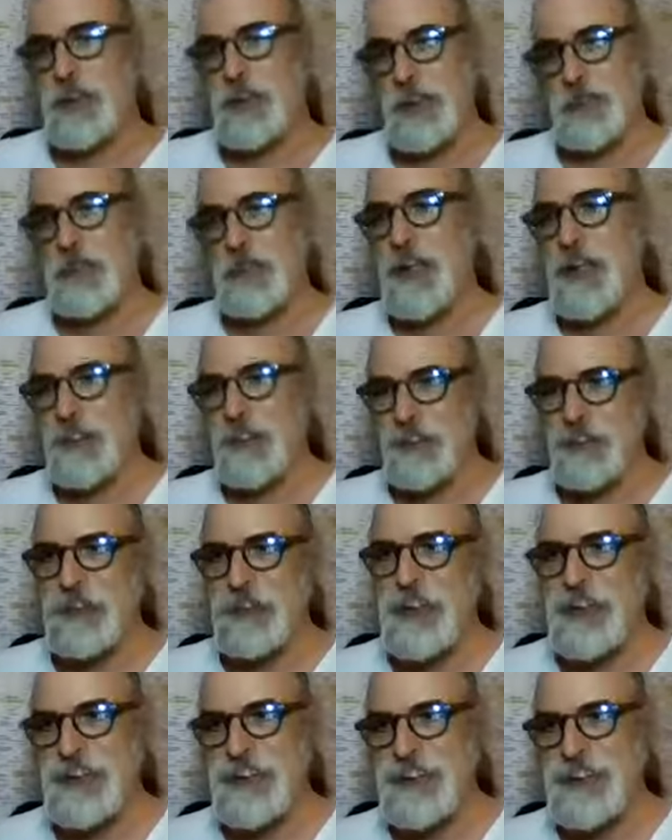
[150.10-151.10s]
também
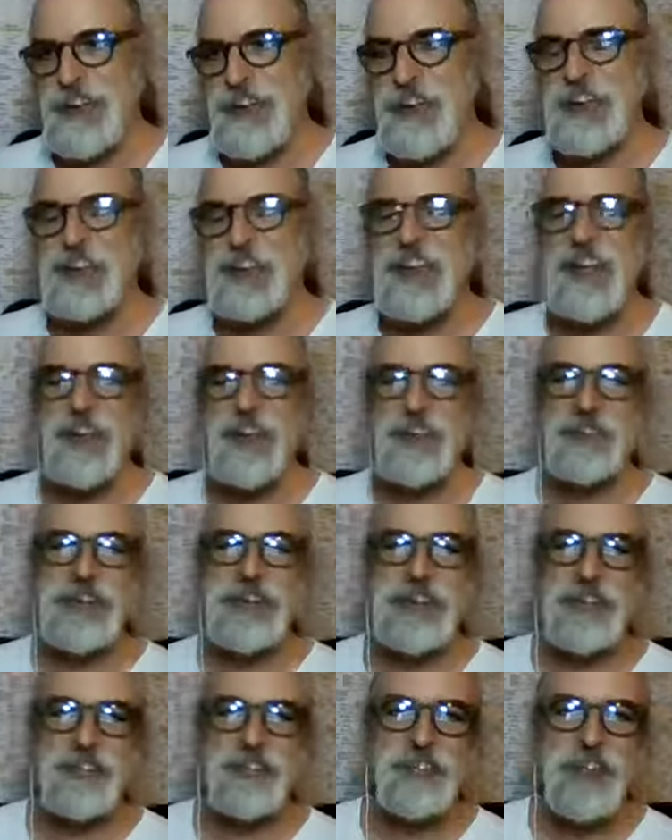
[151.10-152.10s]
acontece em sala de aula,
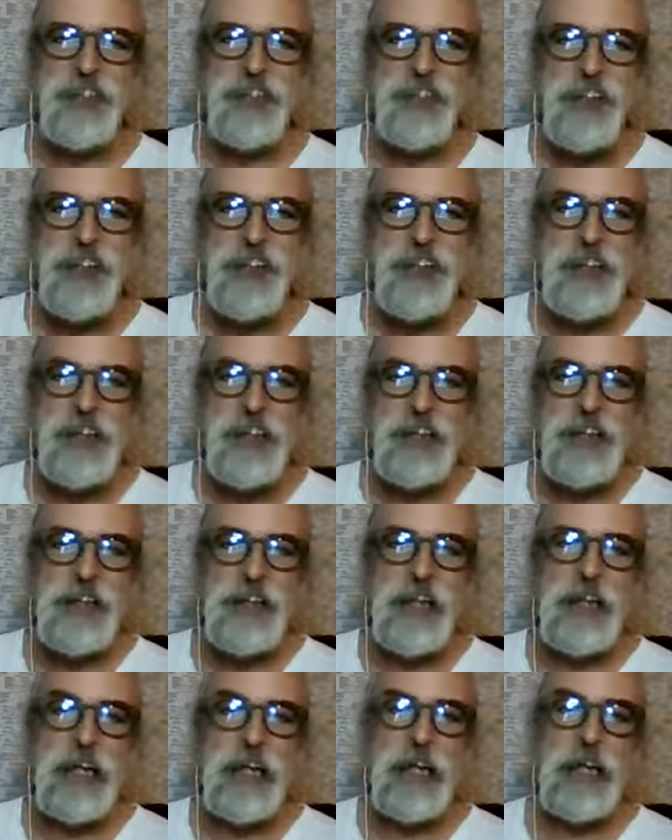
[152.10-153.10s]
mas enfim.
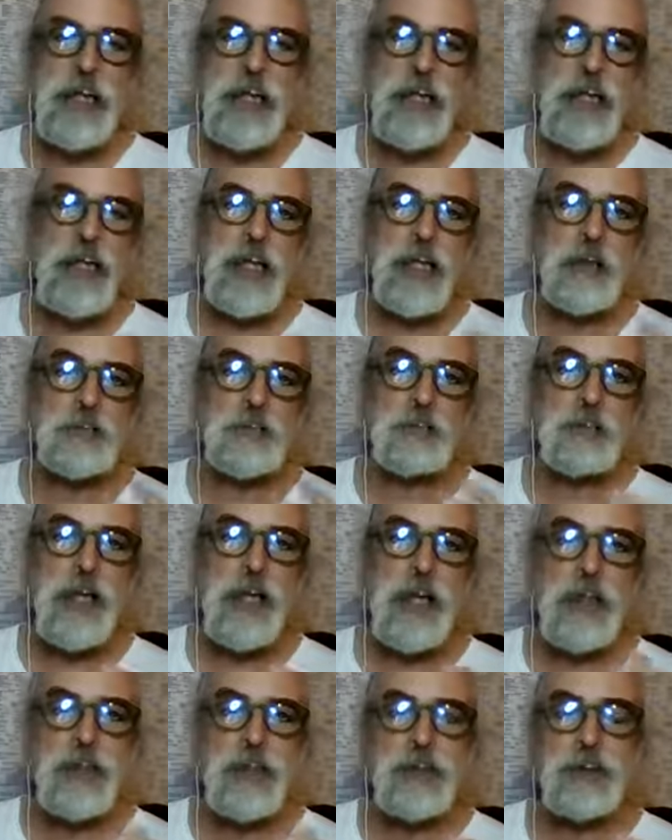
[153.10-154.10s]
É,
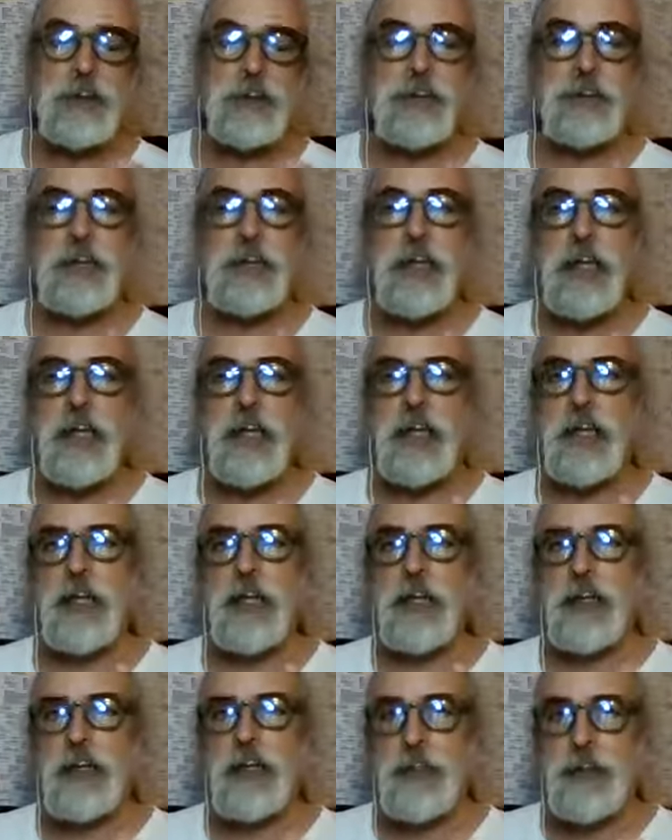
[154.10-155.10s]
mas
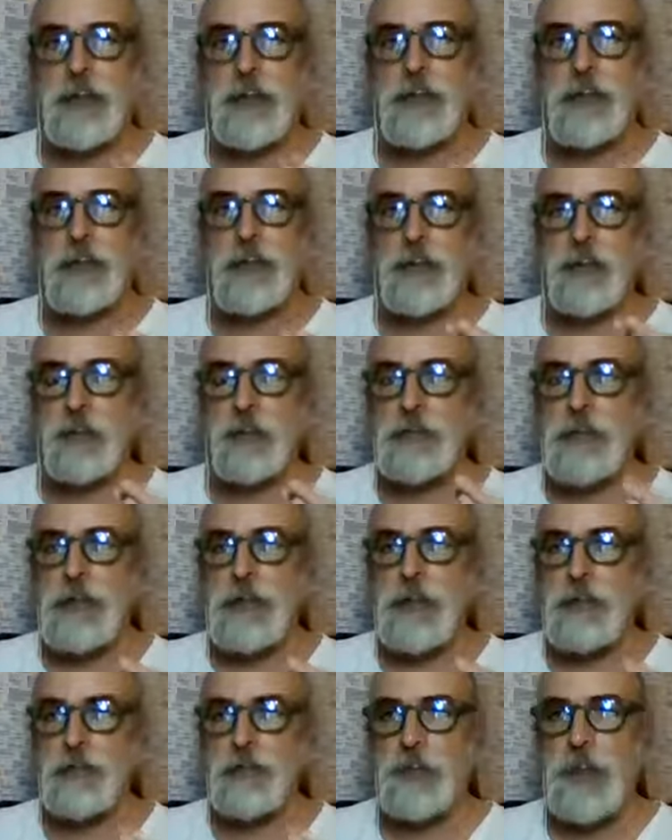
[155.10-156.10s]
é, eu
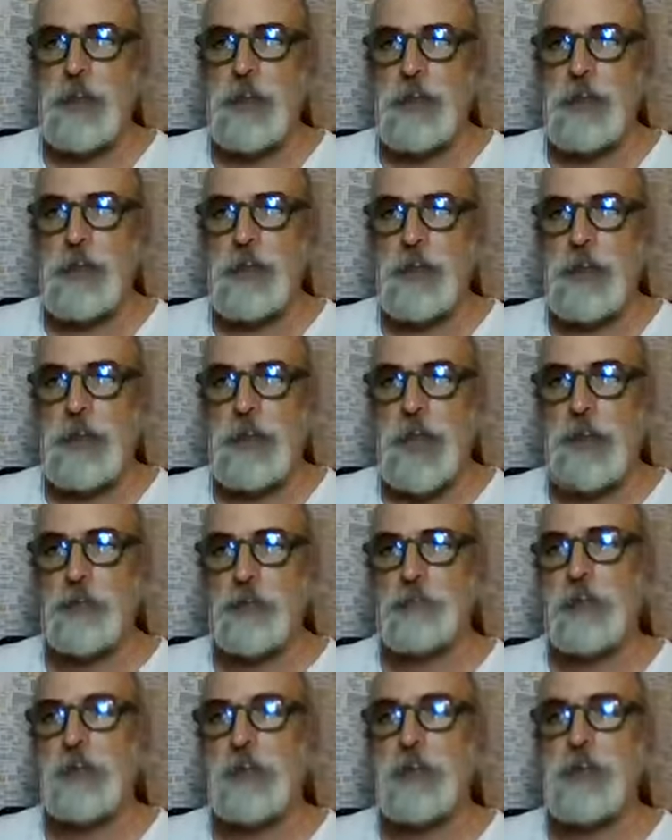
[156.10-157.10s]
observei que é
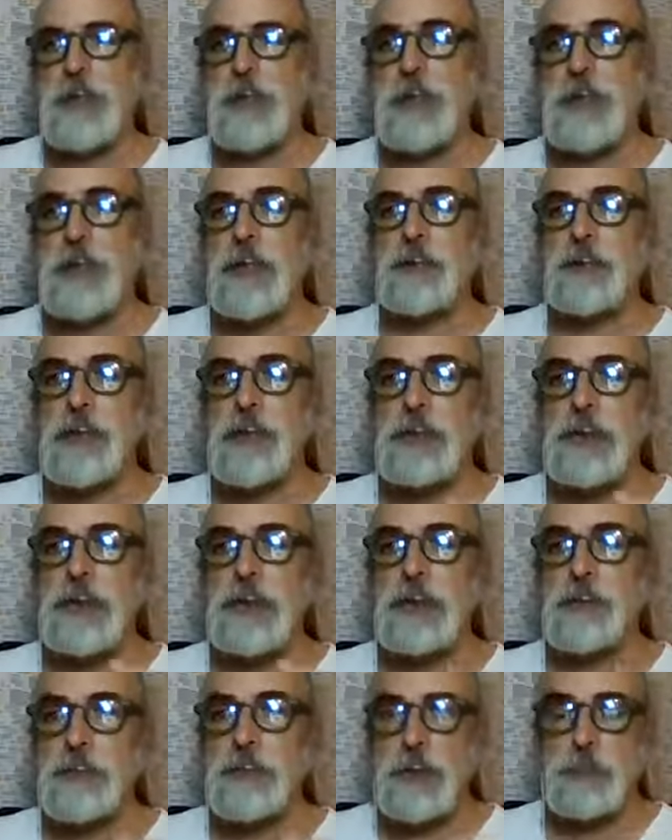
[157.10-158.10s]
um negócio
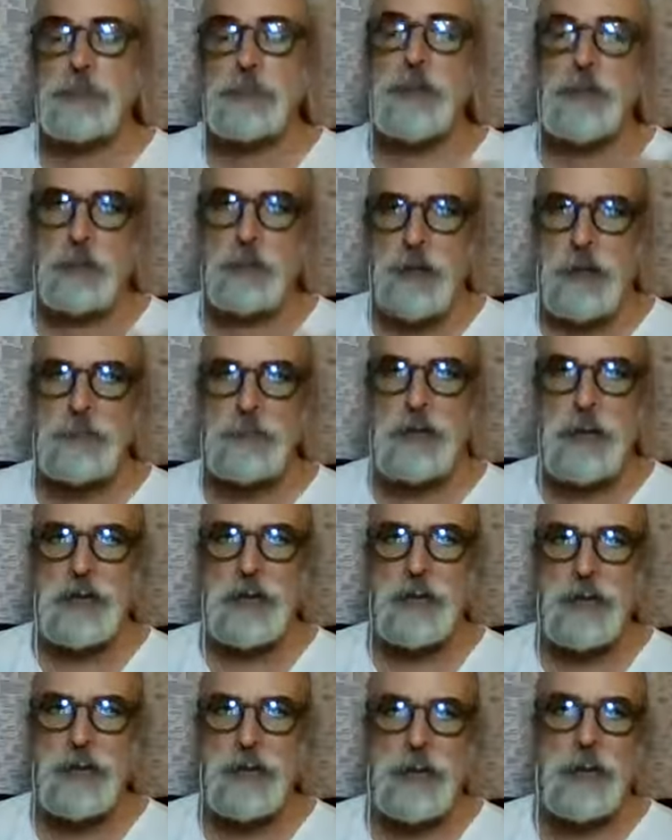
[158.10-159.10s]
exaustivo, sobretudo para
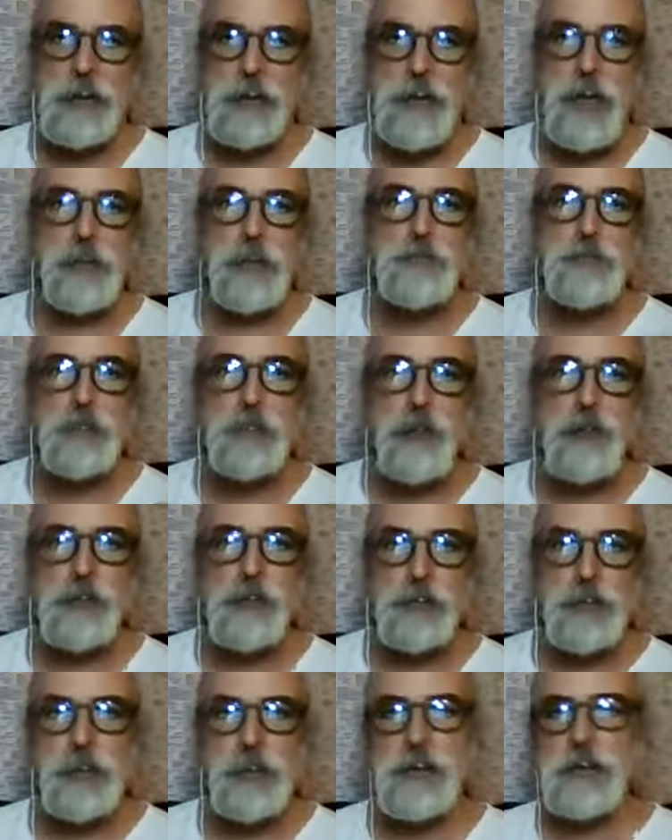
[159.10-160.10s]
mim. É
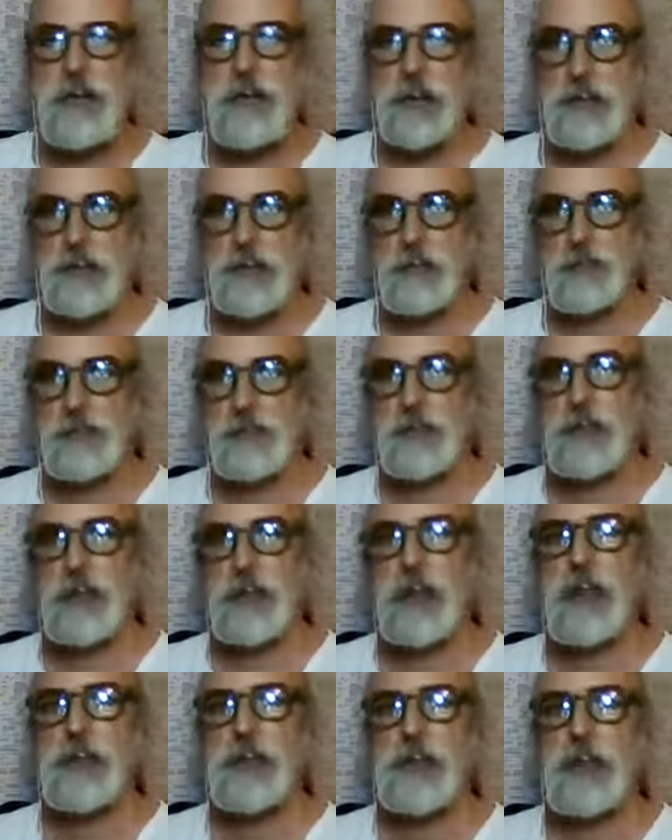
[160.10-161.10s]
muito cansativo
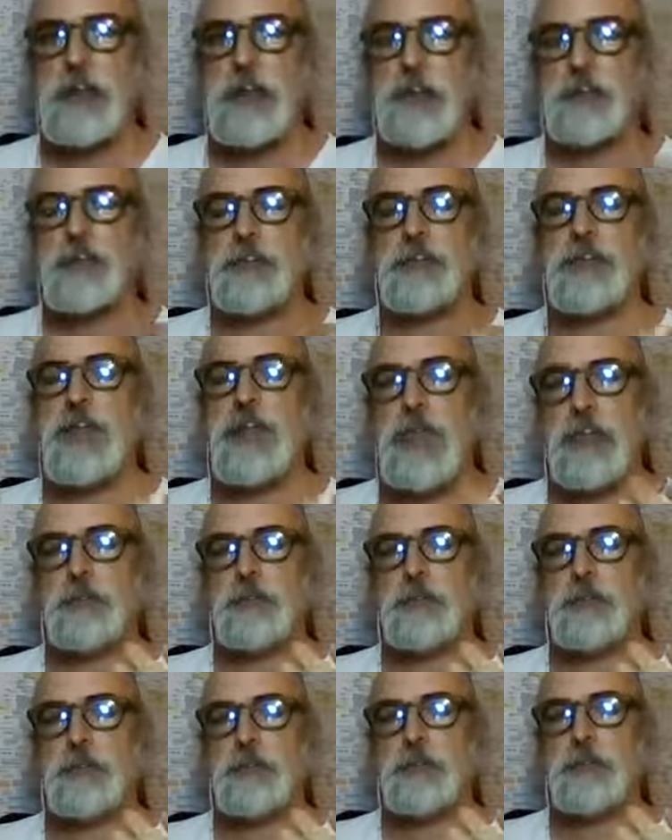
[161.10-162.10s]
ficar tanto
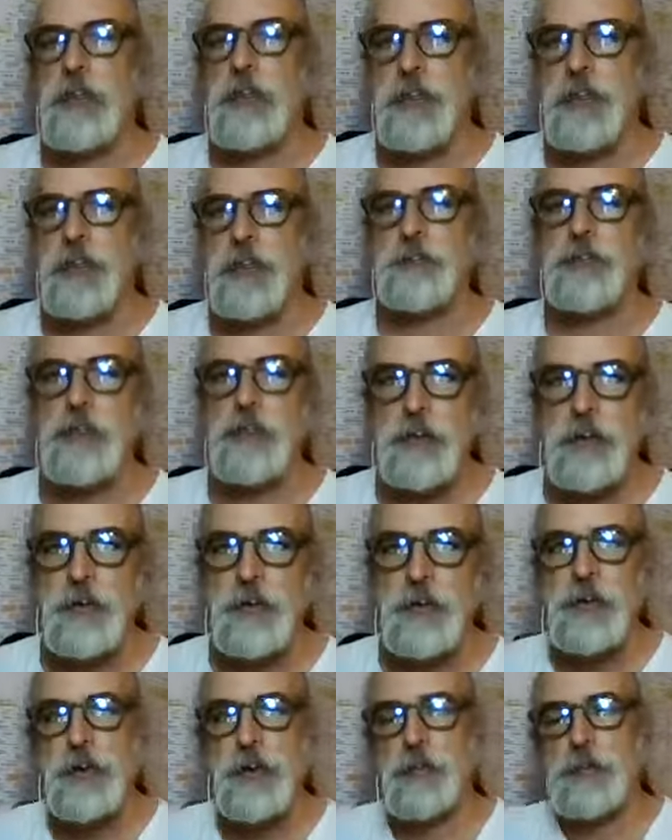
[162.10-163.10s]
tempo falando
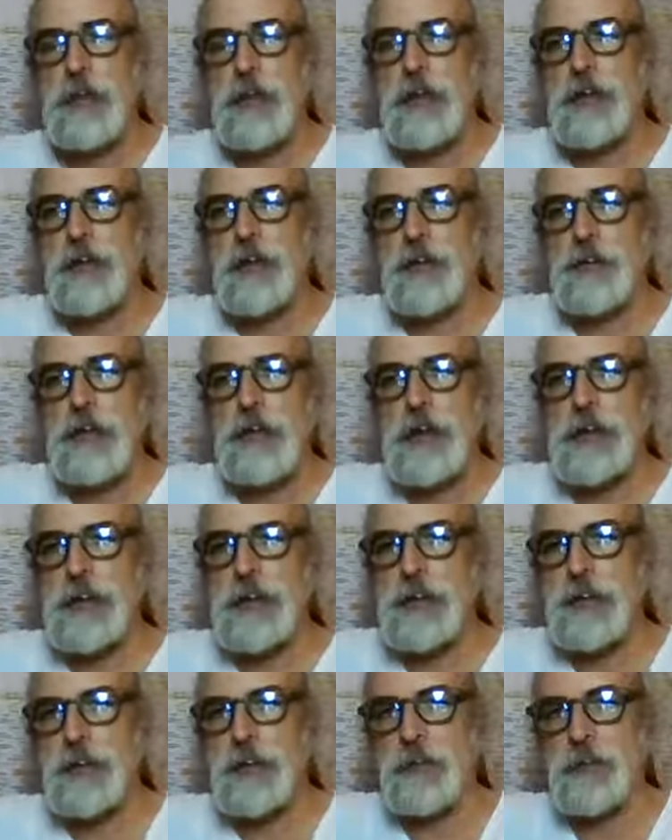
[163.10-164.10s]
para a câmera
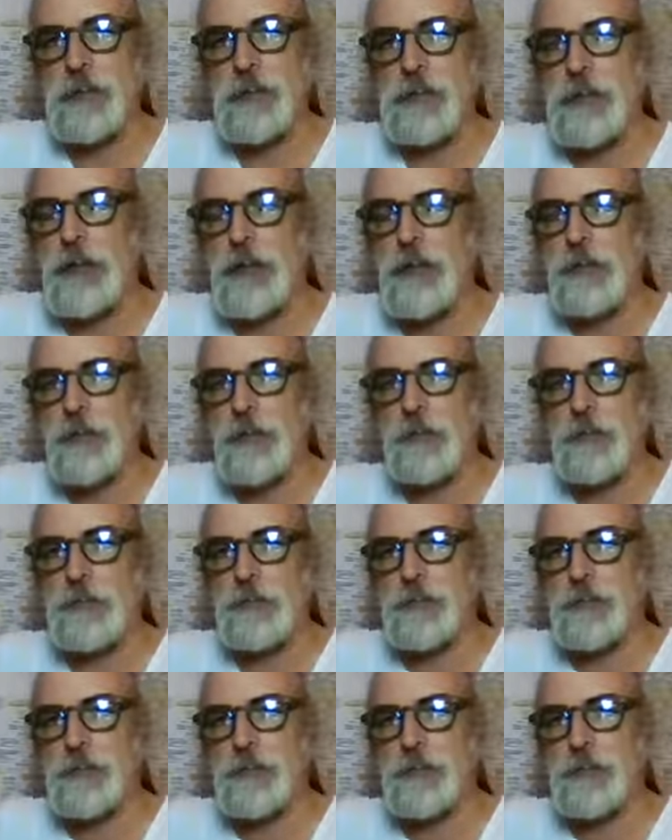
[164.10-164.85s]
assim. Então,